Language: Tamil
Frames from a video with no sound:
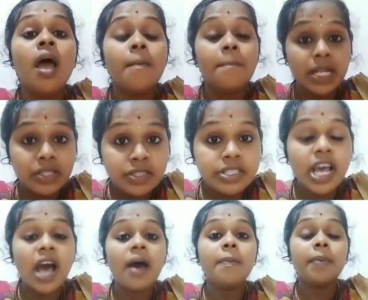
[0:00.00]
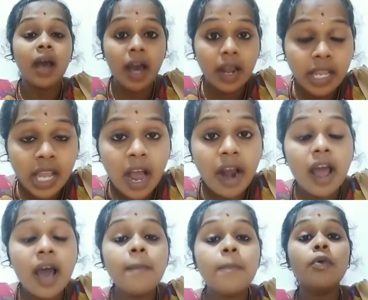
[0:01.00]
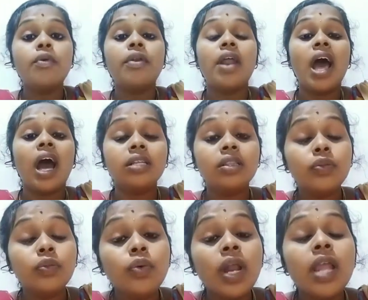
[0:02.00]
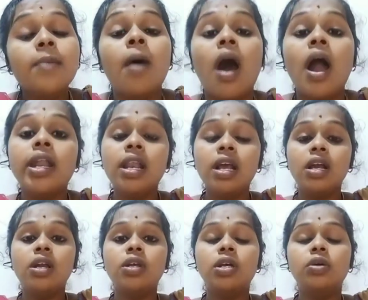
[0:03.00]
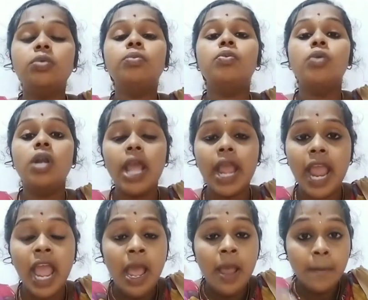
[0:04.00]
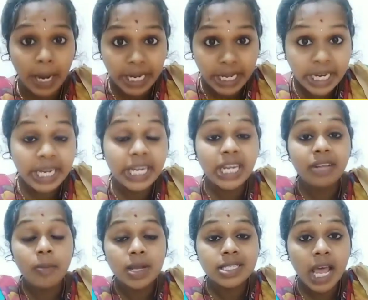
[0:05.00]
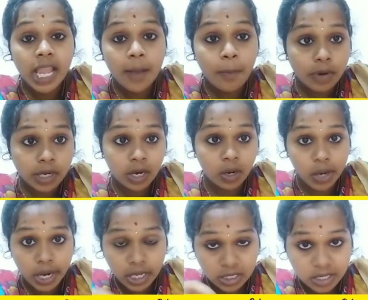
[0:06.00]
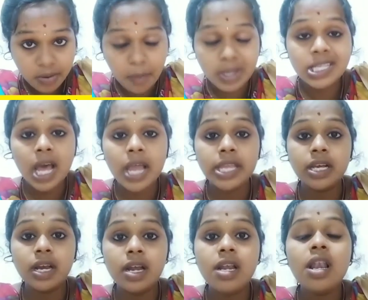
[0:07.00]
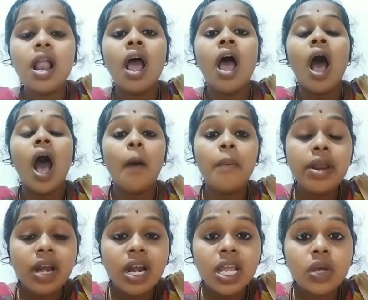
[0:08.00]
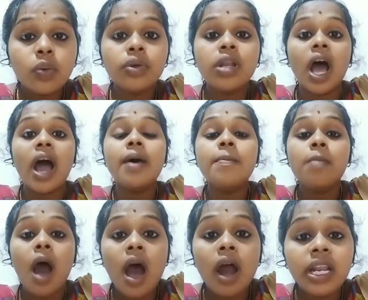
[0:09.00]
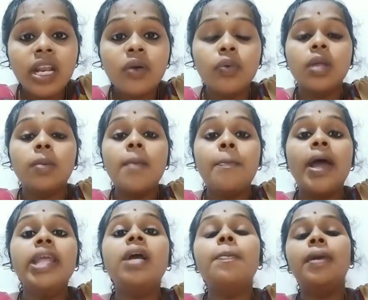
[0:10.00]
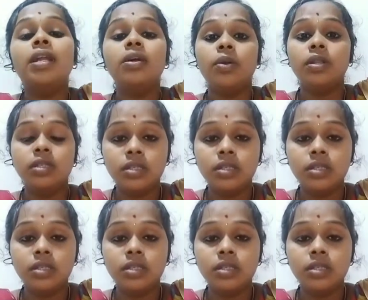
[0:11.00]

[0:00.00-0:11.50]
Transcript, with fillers: பஞ்சாப் ஹரியானா போன்ற அத்துணை மாநிலங்களுக்கும் உள்ளே பயிரிட்டு விவசாய பொருட்கள் எடுக்கின்ற விவசாயிகள் அவர்களுக்கு உண்டான மாநில உரிமை பறிக்கப்படுகிறது